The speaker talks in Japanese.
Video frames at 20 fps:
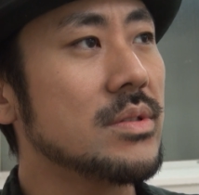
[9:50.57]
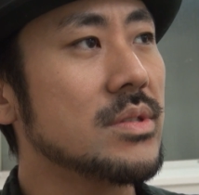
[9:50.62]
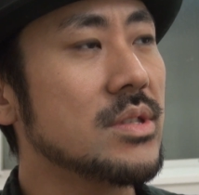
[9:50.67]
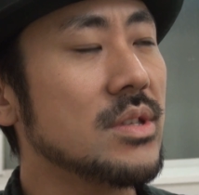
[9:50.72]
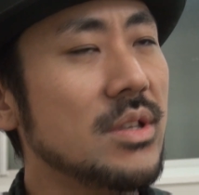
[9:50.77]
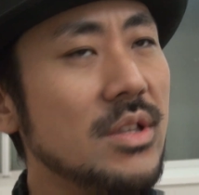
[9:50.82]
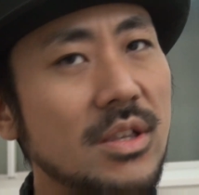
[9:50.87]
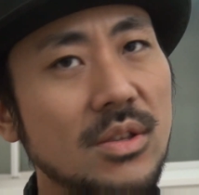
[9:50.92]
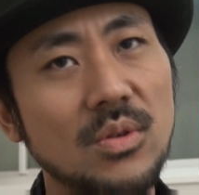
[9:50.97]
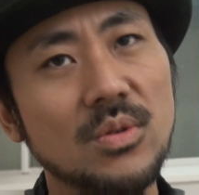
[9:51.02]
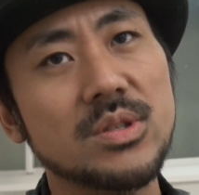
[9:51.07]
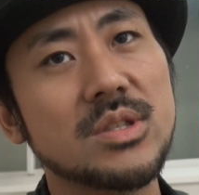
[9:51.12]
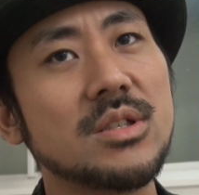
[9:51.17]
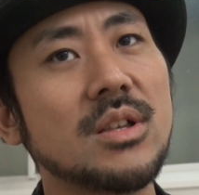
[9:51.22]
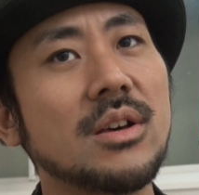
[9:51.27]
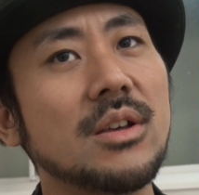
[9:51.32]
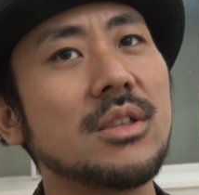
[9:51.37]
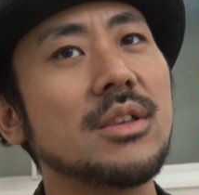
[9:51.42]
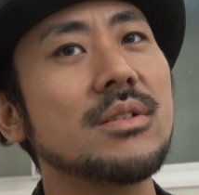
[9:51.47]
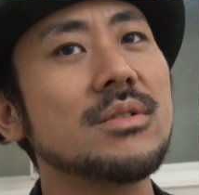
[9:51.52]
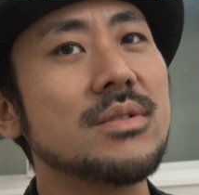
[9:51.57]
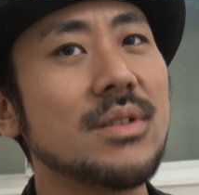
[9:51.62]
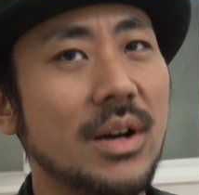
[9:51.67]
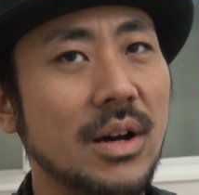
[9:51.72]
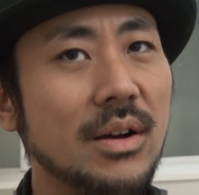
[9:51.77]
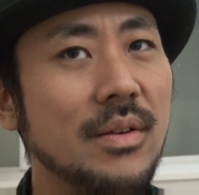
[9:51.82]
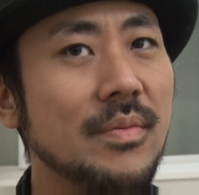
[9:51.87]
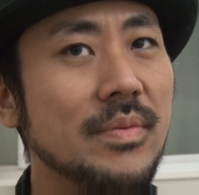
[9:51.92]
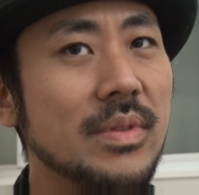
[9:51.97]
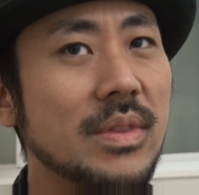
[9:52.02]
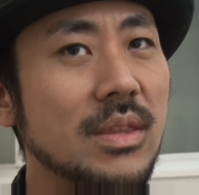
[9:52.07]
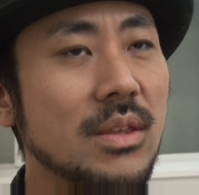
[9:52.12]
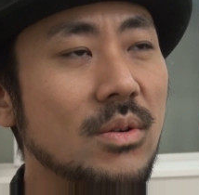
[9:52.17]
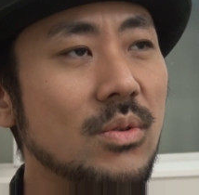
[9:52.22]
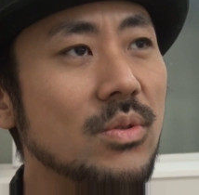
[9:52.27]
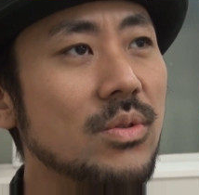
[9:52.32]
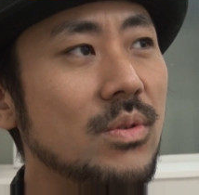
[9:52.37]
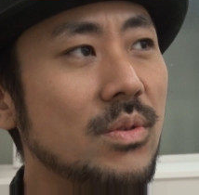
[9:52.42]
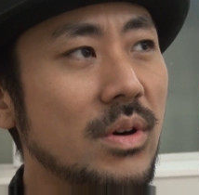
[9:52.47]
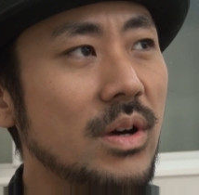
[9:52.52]
次にどうつなげていくかってい
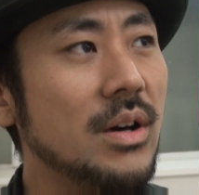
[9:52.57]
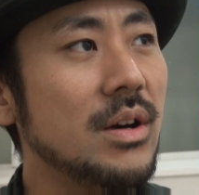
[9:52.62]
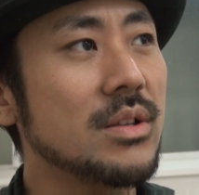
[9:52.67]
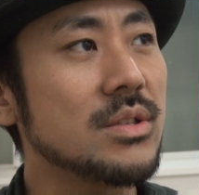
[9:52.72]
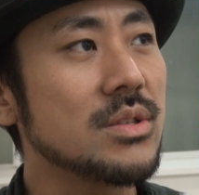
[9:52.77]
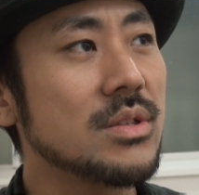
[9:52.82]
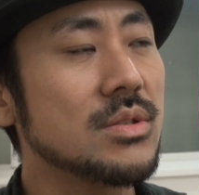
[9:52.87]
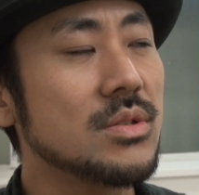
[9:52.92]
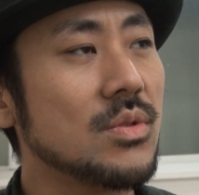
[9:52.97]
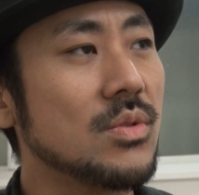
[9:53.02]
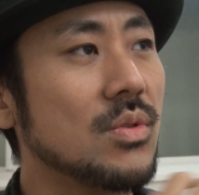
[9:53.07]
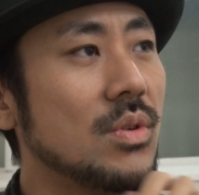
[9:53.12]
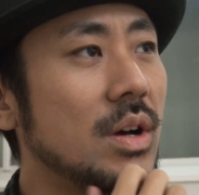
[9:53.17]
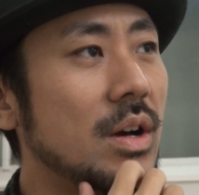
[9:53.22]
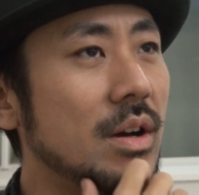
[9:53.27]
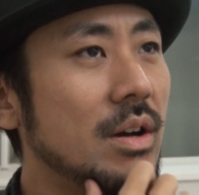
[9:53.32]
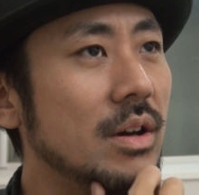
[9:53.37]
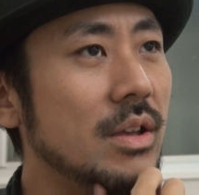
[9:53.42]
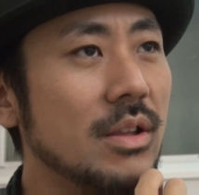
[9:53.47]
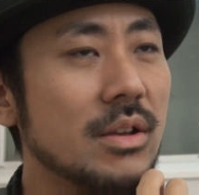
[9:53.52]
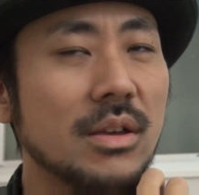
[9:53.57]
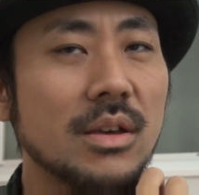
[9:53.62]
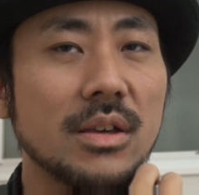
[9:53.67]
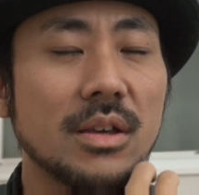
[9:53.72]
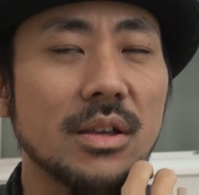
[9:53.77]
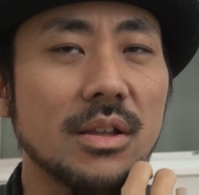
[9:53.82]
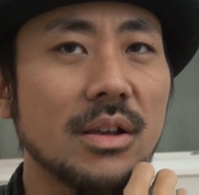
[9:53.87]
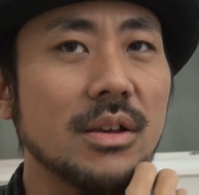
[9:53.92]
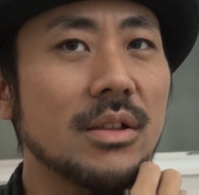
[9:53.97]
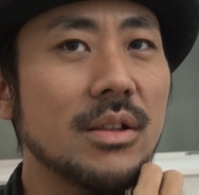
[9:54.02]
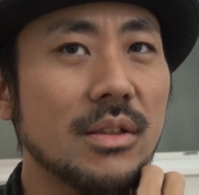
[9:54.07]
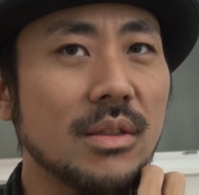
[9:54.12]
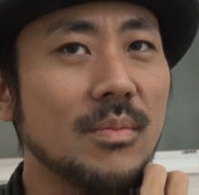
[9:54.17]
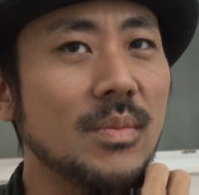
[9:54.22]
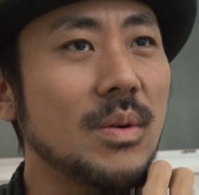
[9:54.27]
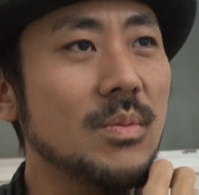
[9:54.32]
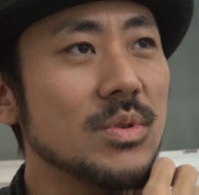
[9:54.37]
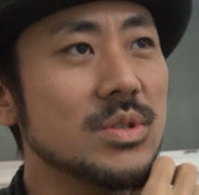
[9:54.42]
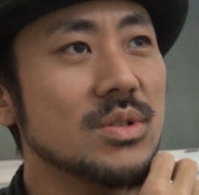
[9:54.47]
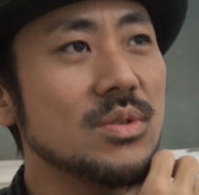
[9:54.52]
うことはちょっと考えなきゃいけないな、
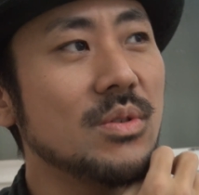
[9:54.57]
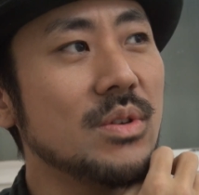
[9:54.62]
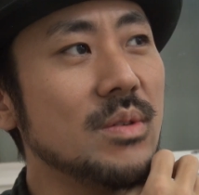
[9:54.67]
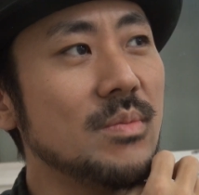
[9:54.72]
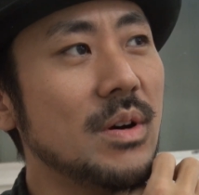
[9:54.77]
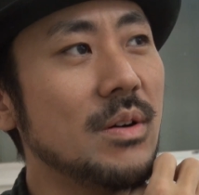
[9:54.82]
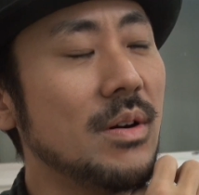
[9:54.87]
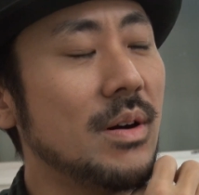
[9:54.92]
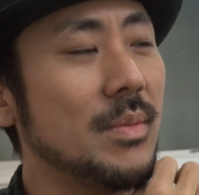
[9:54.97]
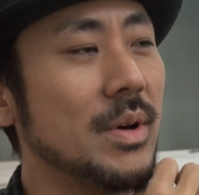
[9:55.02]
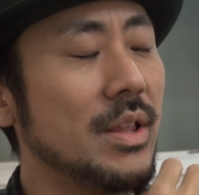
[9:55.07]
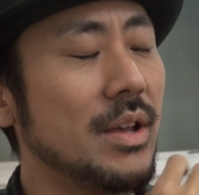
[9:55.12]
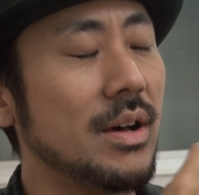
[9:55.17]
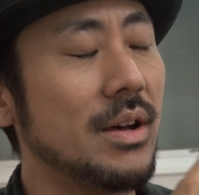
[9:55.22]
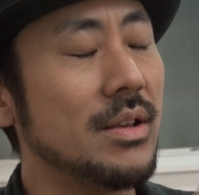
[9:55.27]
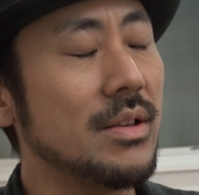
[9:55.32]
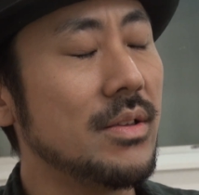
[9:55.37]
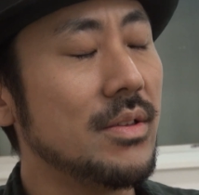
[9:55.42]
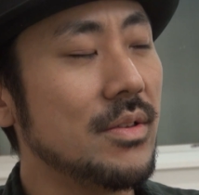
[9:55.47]
まあ、もちろん今はまだ